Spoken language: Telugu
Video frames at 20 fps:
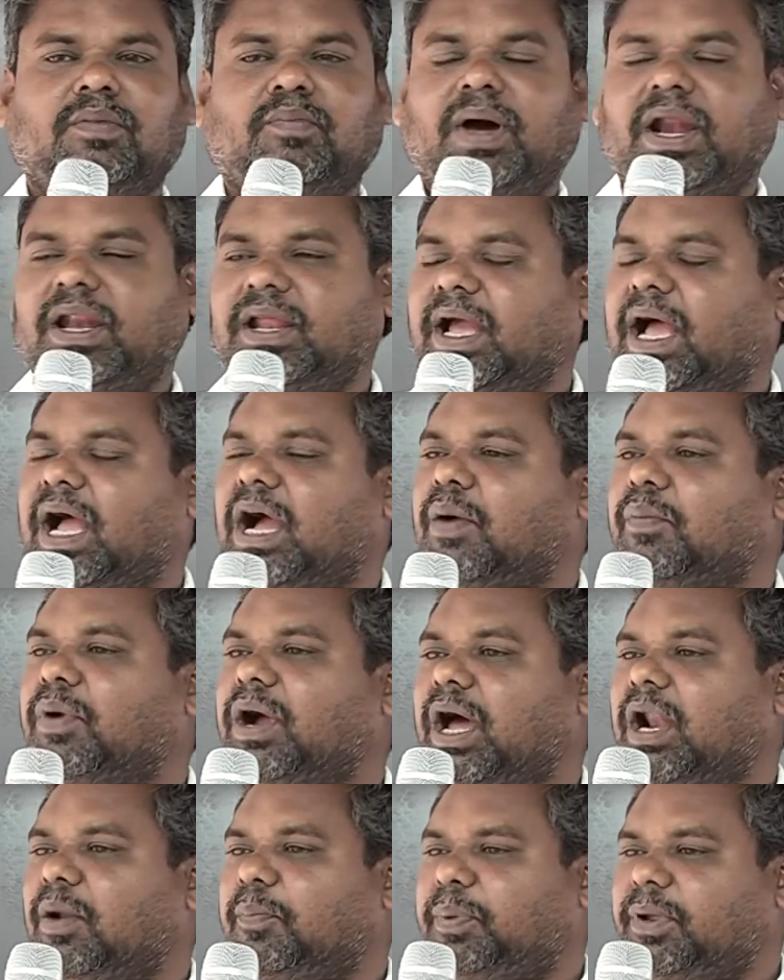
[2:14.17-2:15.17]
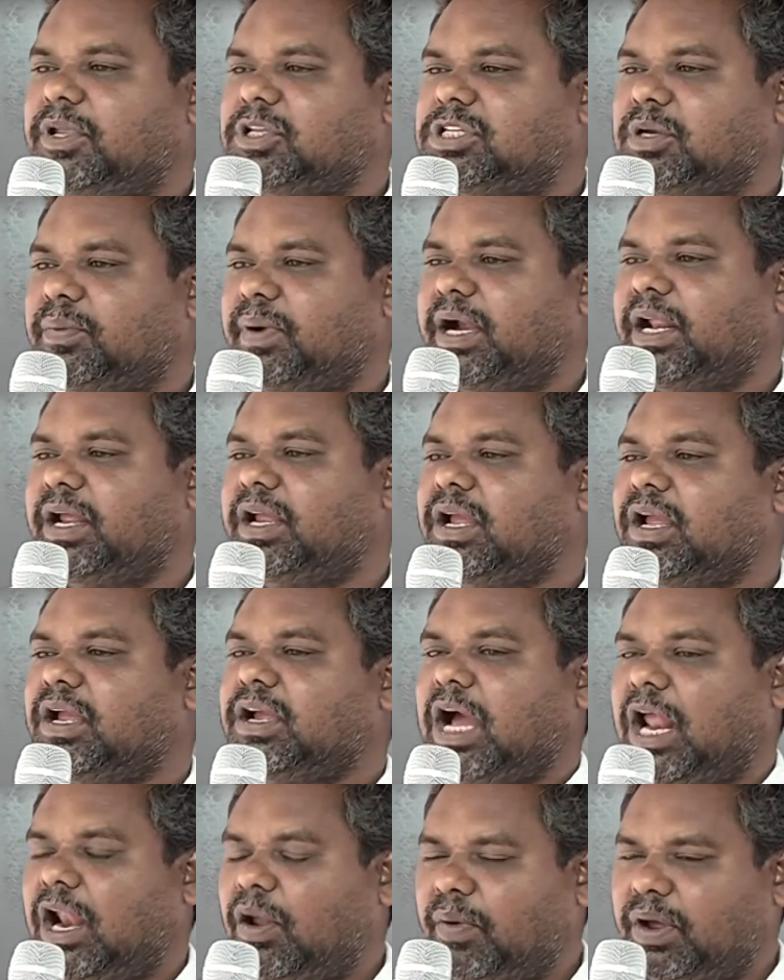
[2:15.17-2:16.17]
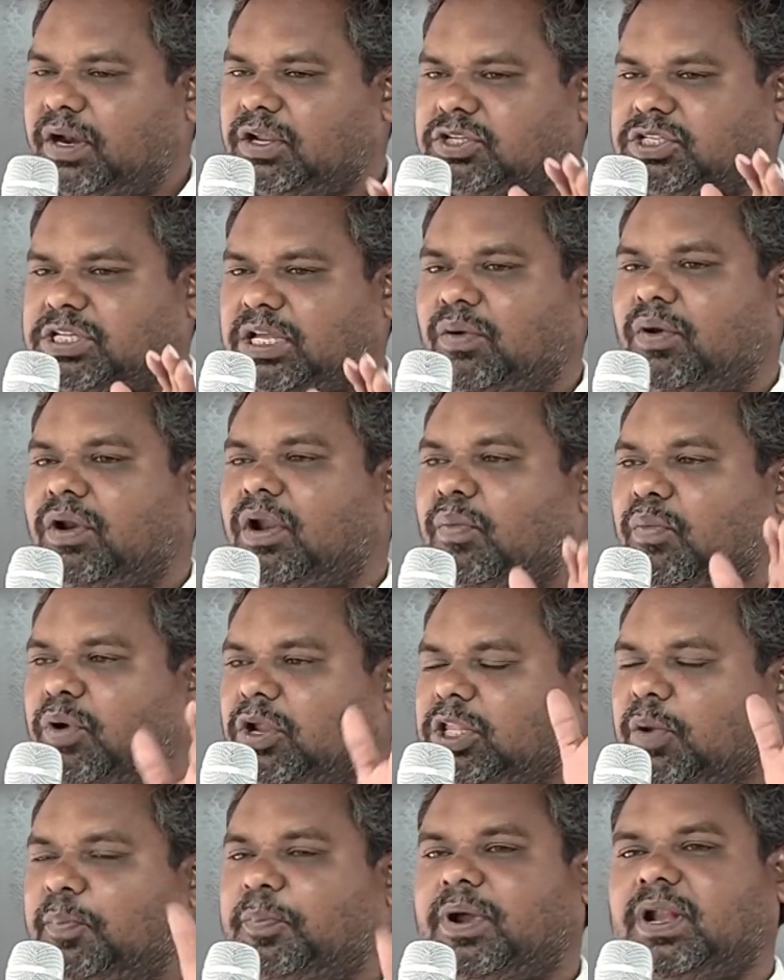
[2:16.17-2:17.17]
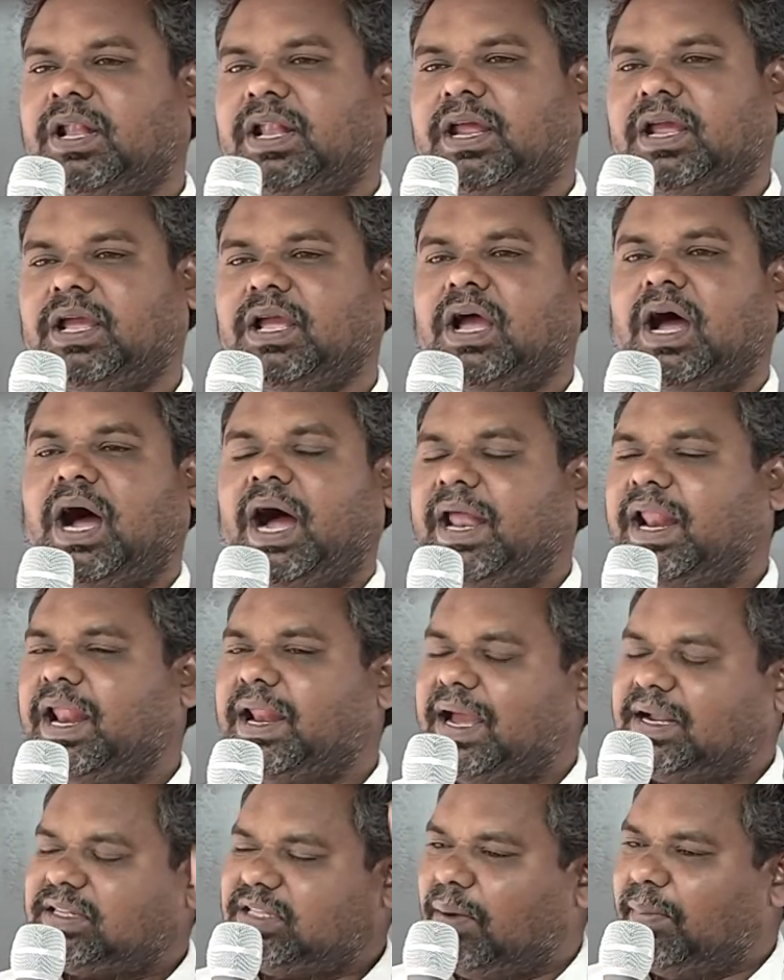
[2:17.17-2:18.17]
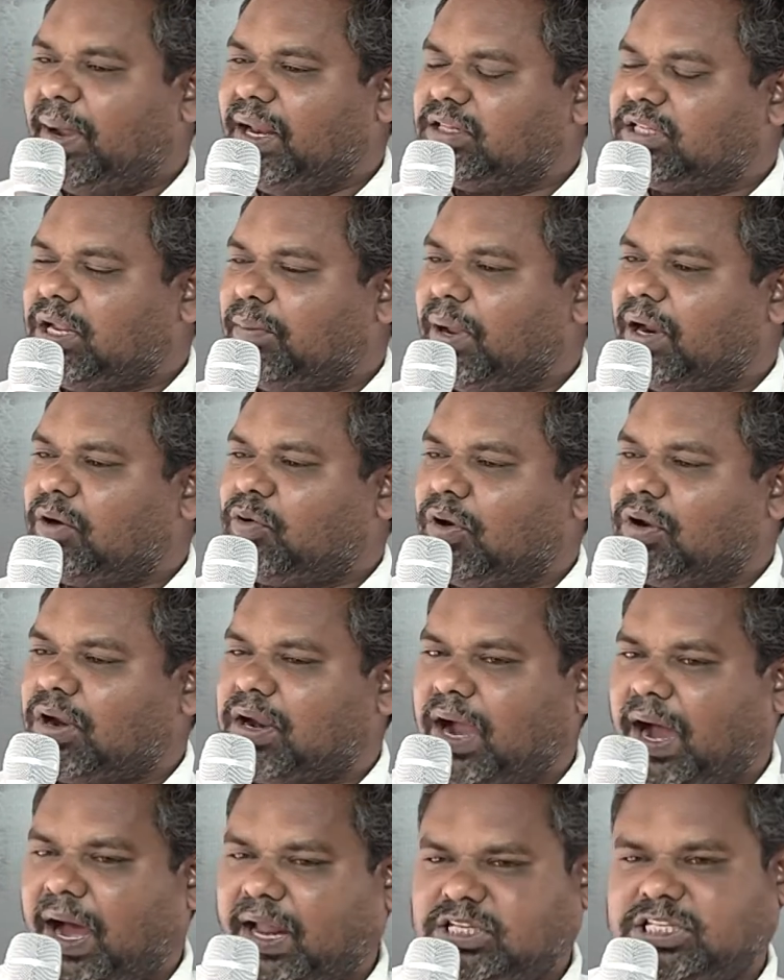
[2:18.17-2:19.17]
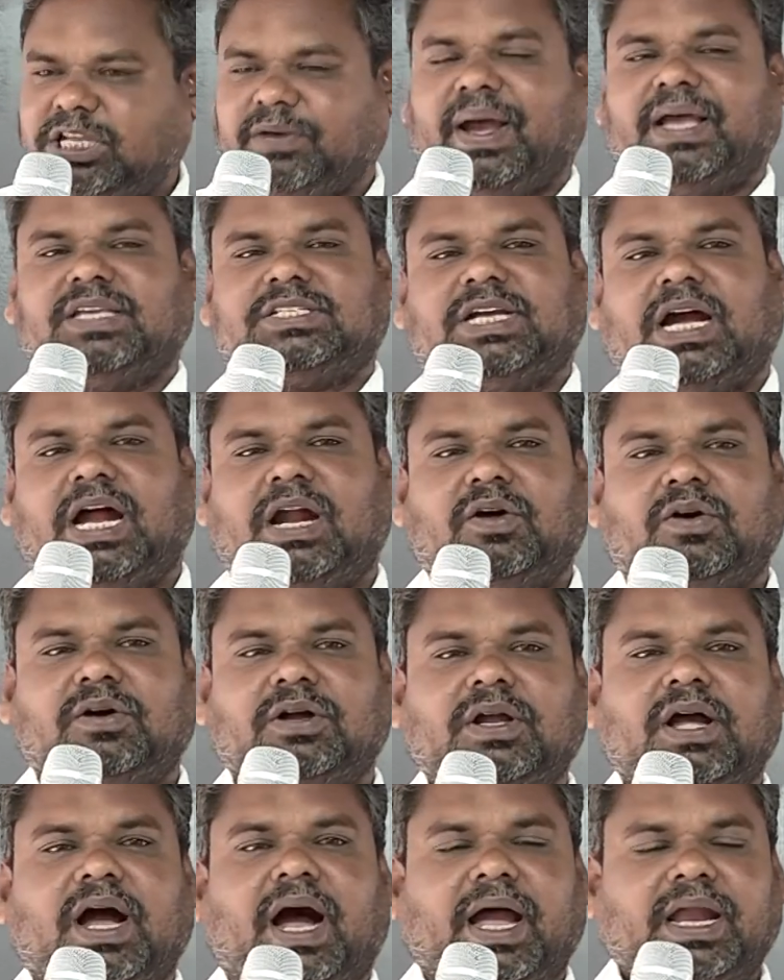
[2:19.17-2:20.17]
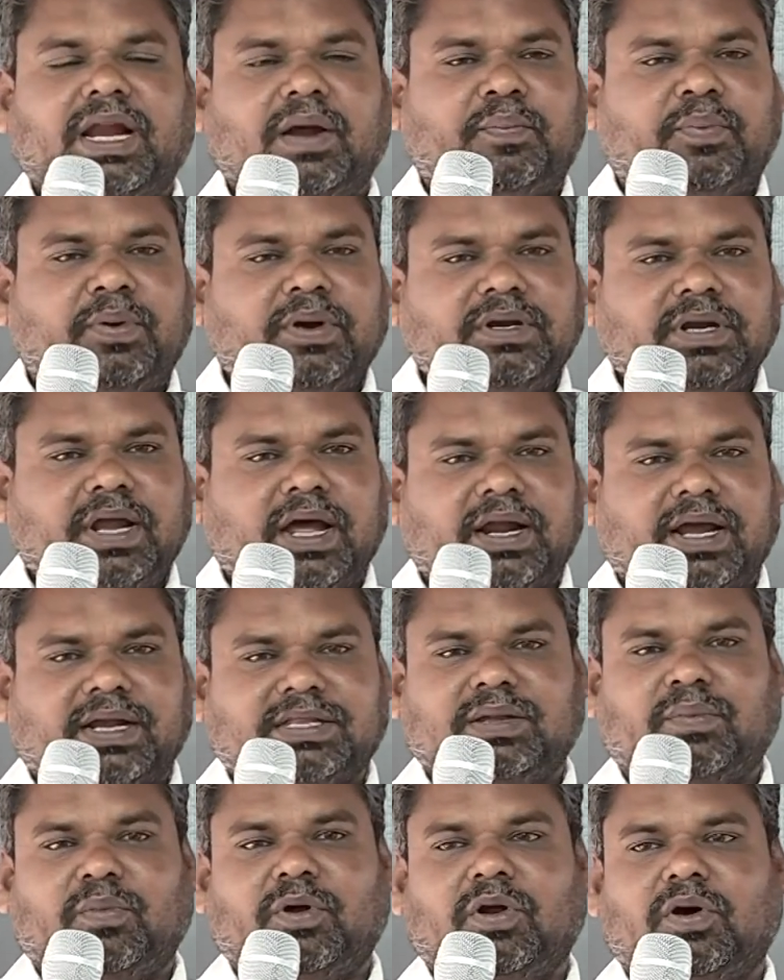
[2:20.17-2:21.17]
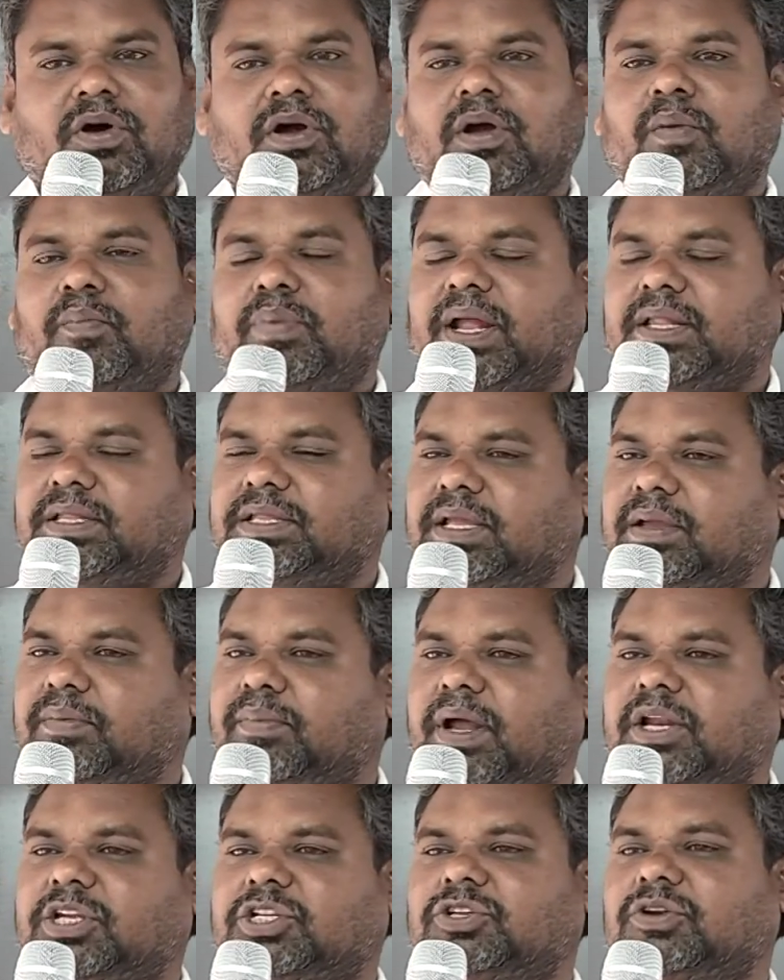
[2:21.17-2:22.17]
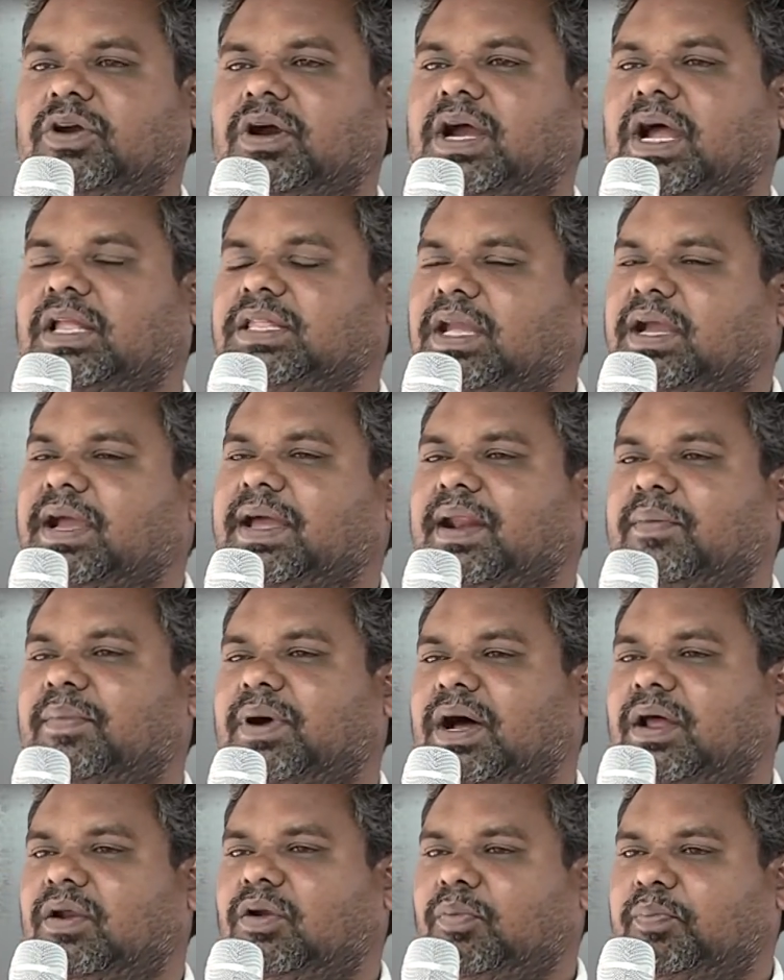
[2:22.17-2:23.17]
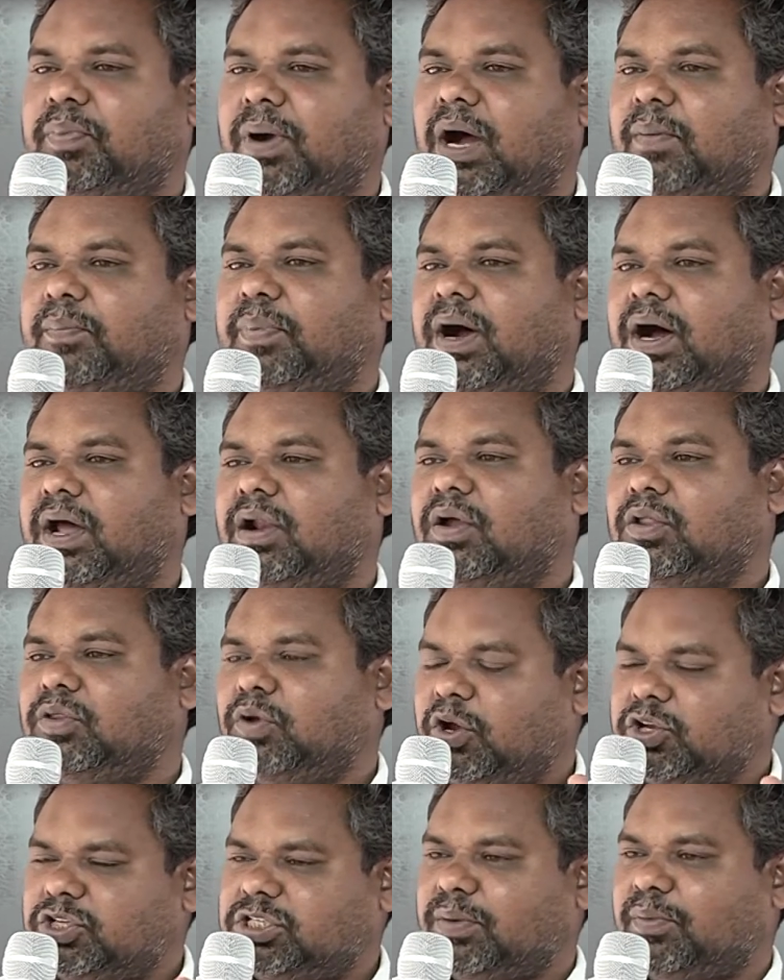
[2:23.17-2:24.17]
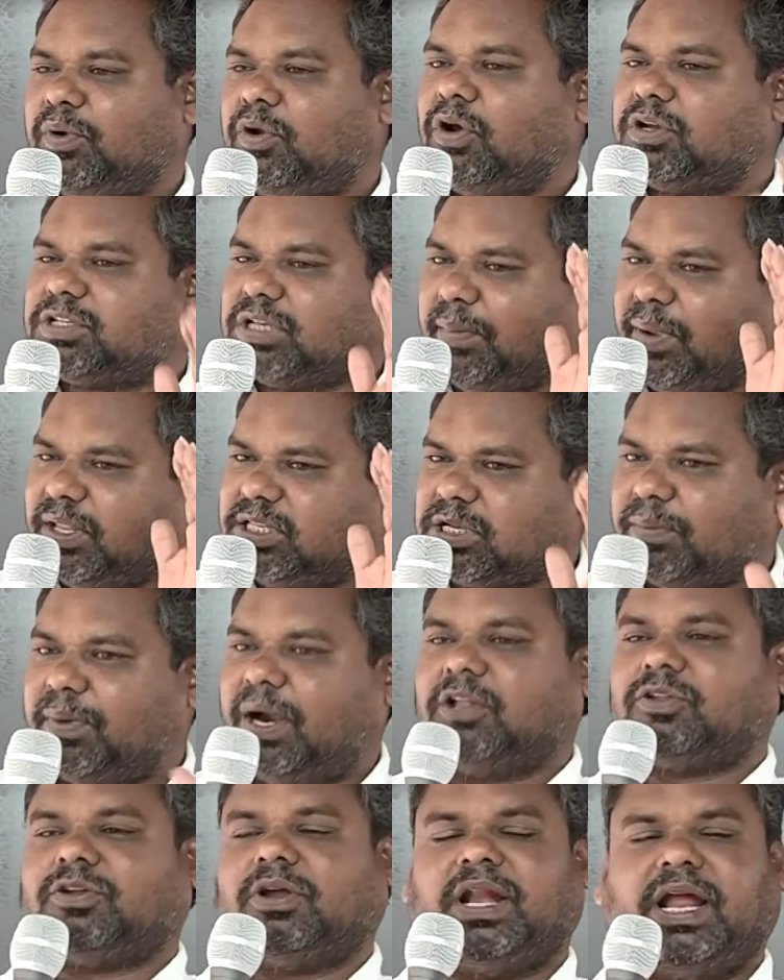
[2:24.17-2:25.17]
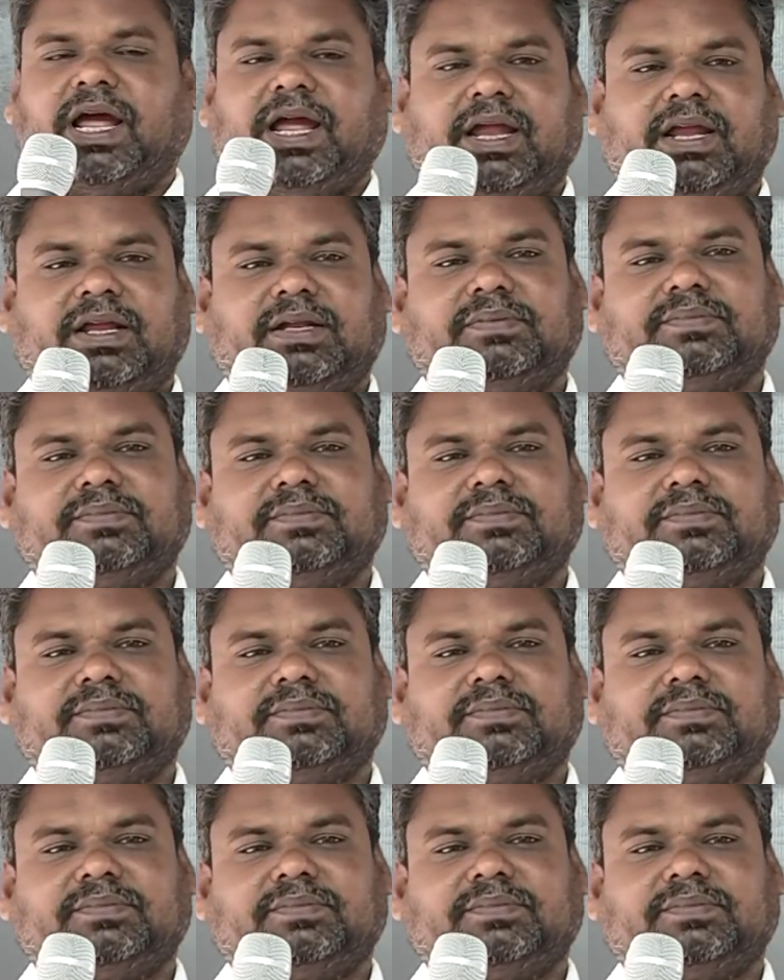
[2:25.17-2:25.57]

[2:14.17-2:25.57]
బలియాగముకు అర్పించబడి కలువరి శిలువలో మృతి పొంది ఆయన రక్తమంతా మన కొరకు కార్చివేశాడు ఆయన పుణ్య రక్తములో ప్రతి మనిషి యొక్క అతిక్రమాలు పాపాలు దోషములు క్షమించబడుతున్నాయి